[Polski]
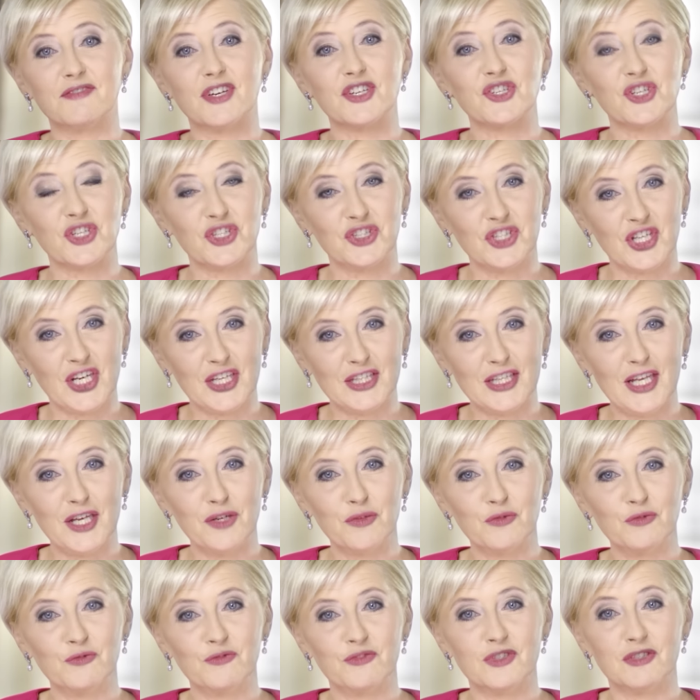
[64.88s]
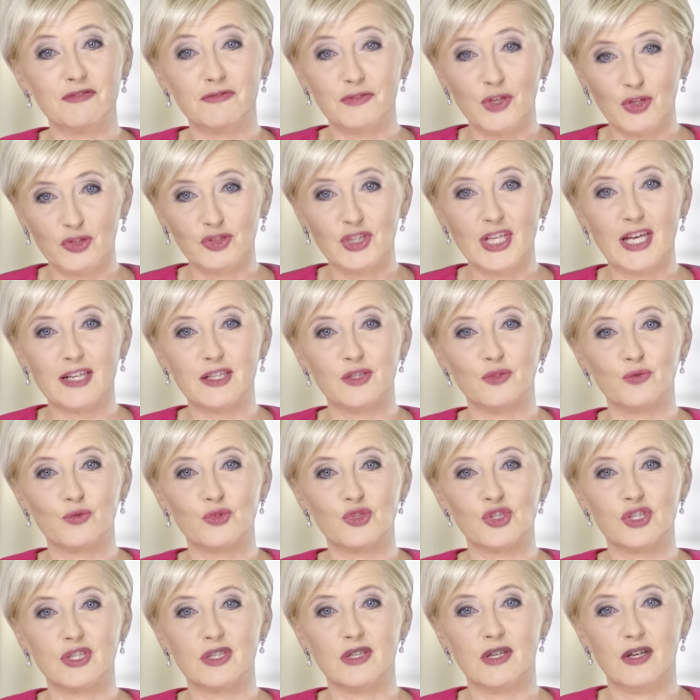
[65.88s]
Waszych trenerów i
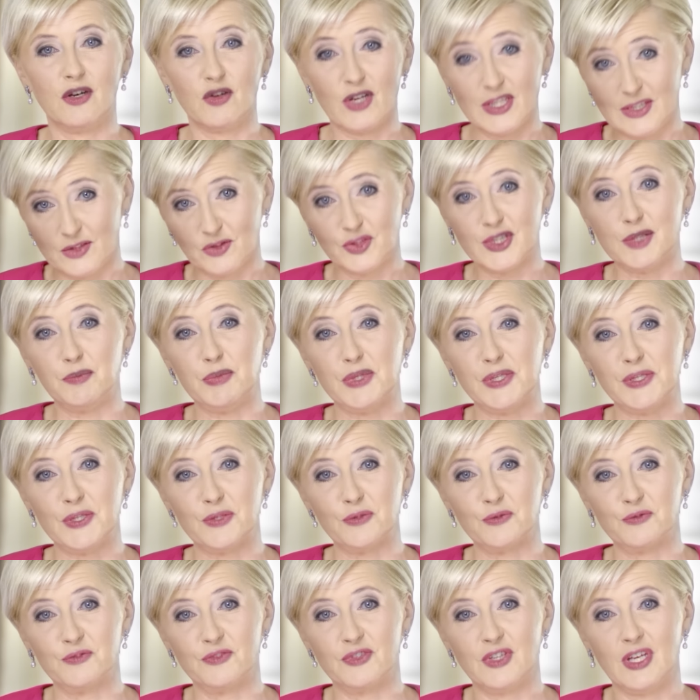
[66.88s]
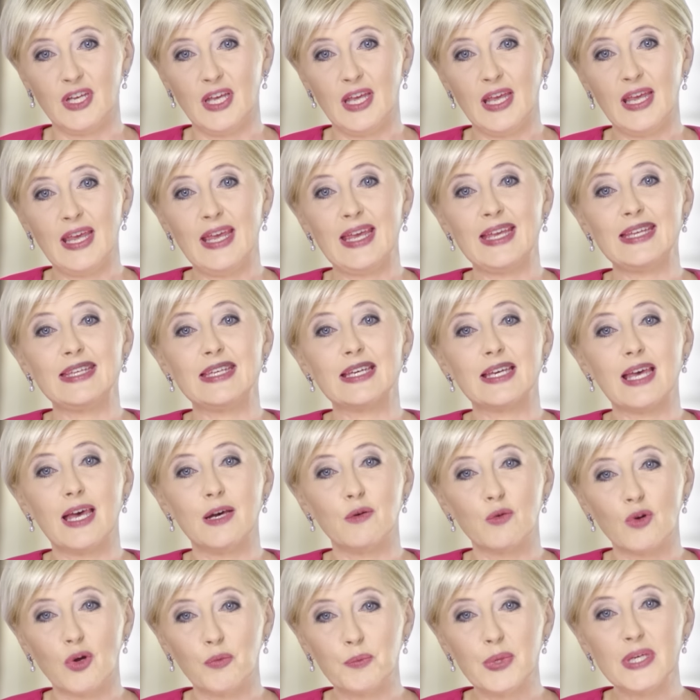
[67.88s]
wolontariuszy oraz kibiców. Niech
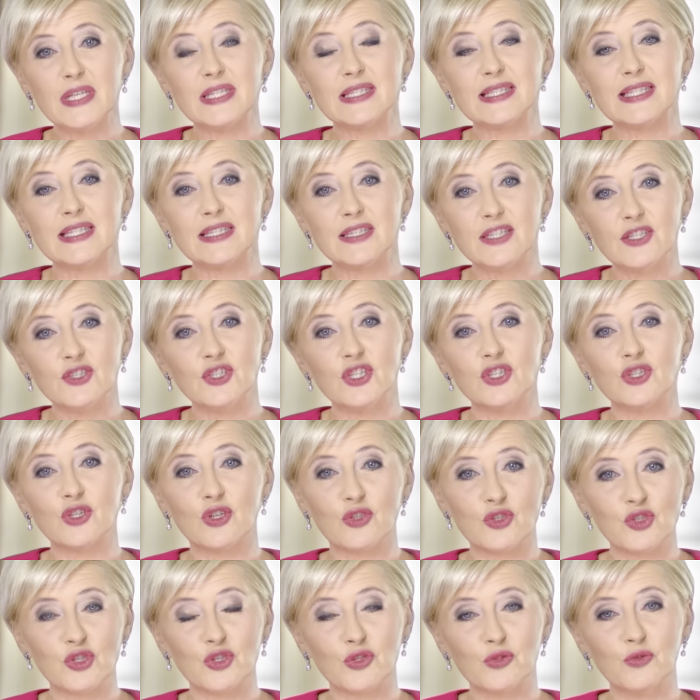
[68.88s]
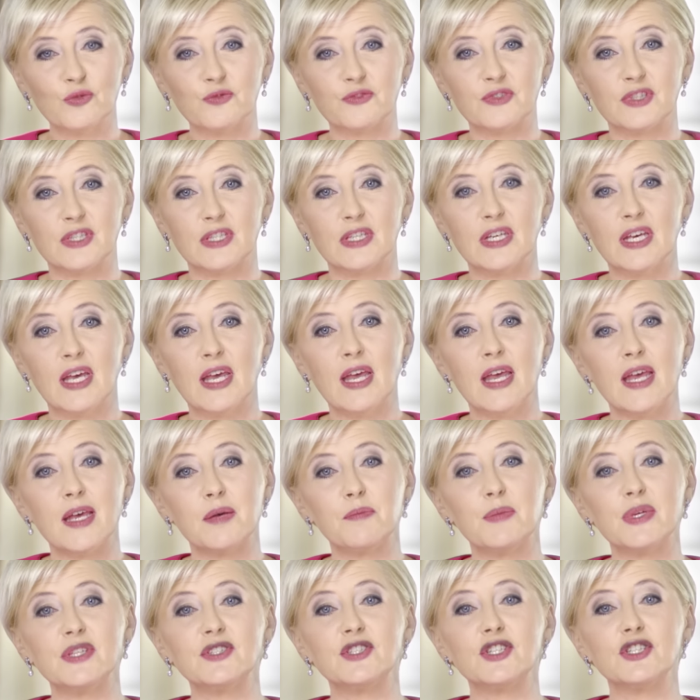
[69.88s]
Europejski Tydzień Koszykówki
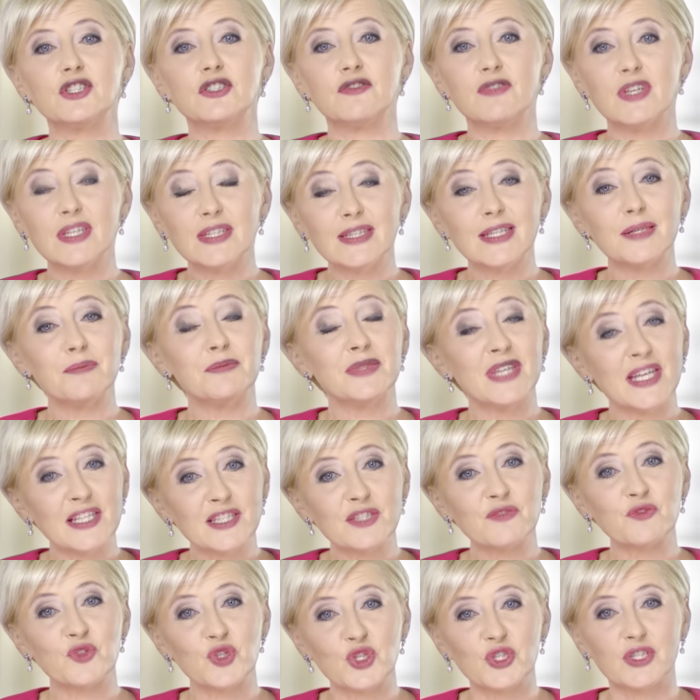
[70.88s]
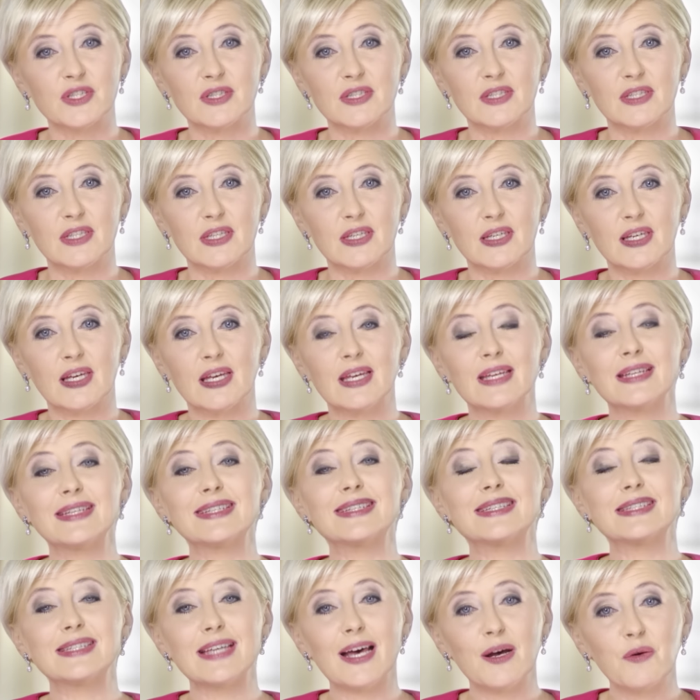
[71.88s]
będzie świętem nas wszystkich,
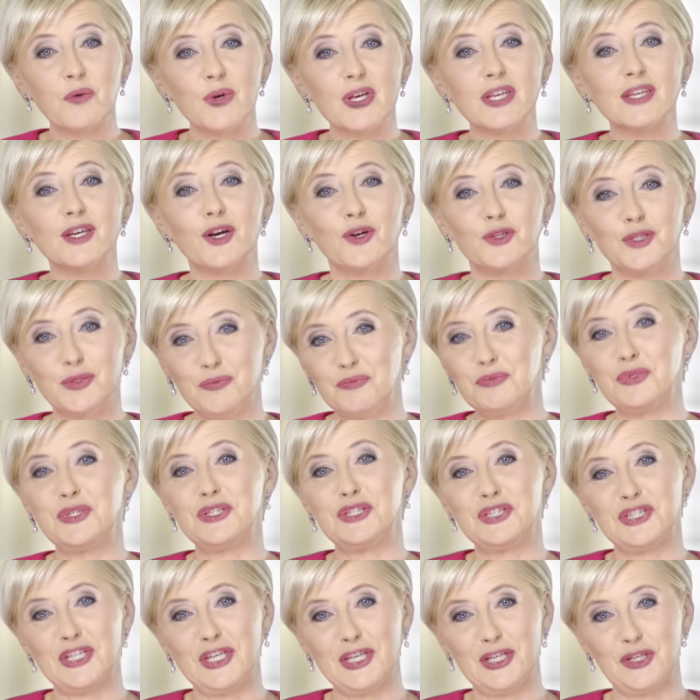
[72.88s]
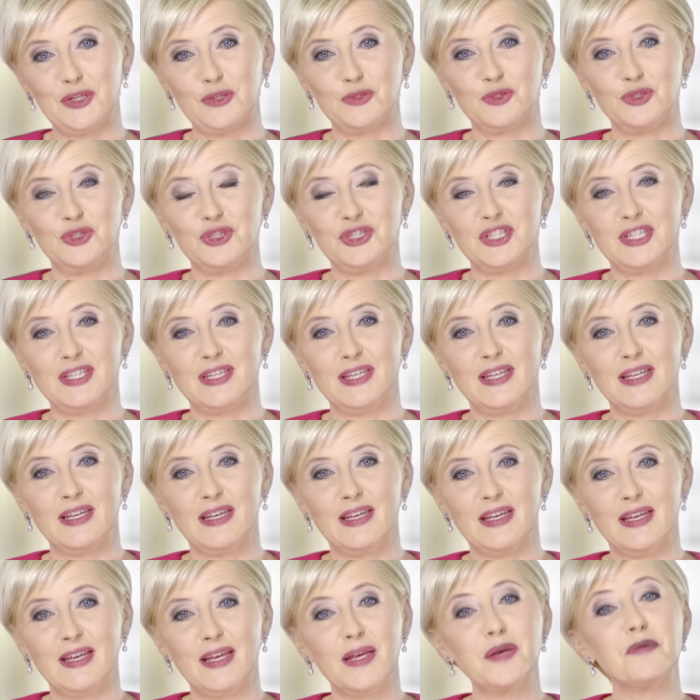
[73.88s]
całej olimpijskiej rodziny.
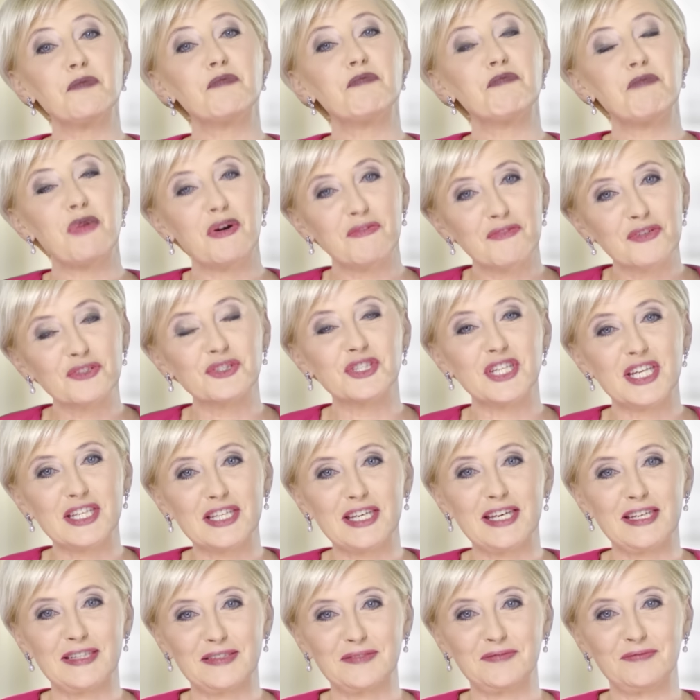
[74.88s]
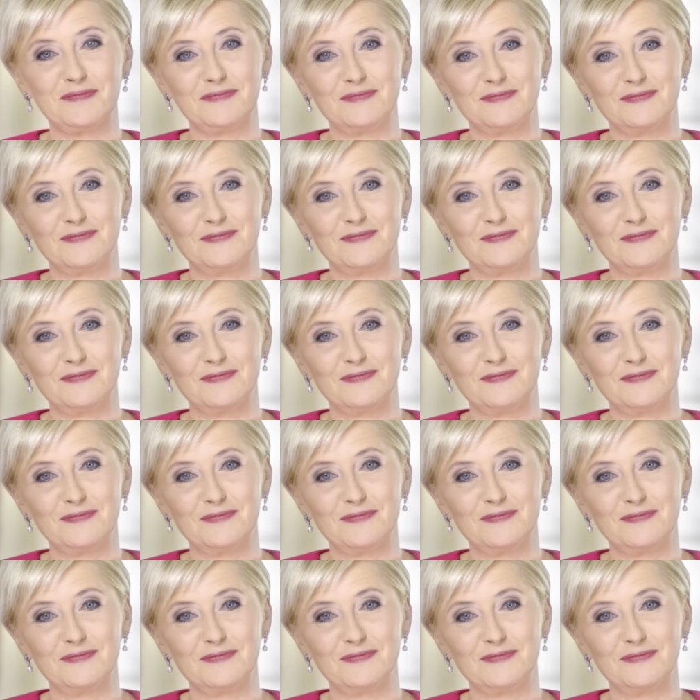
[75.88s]
Powodzenia!